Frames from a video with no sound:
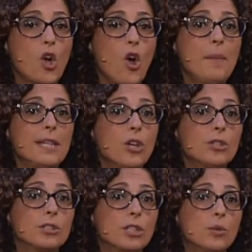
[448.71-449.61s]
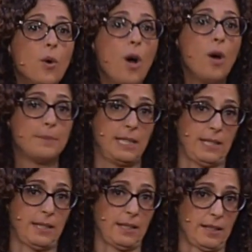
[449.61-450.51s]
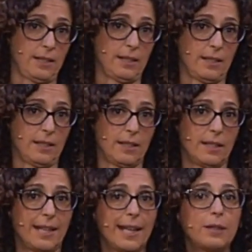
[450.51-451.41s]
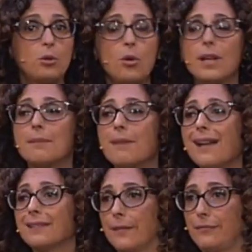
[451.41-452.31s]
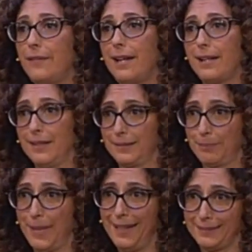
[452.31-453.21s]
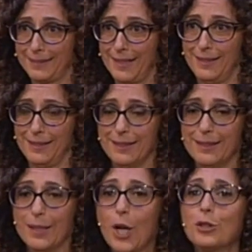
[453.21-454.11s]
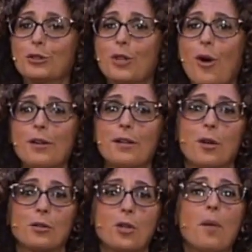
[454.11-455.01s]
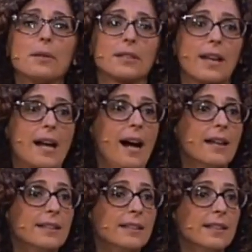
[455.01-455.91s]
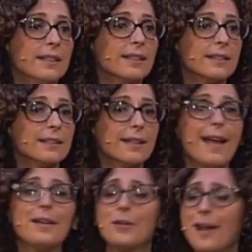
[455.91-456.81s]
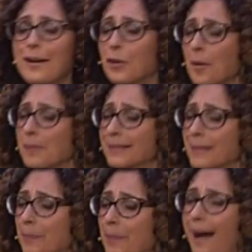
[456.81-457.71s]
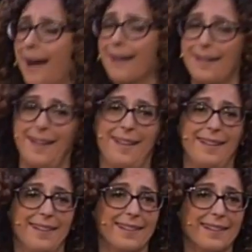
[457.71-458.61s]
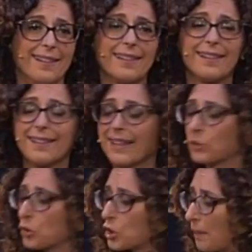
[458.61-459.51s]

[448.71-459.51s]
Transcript: come i nostri uomini, che tu li mandi a fare la spesa, tornano dopo tre anni e non hanno comprato il pane che tu dici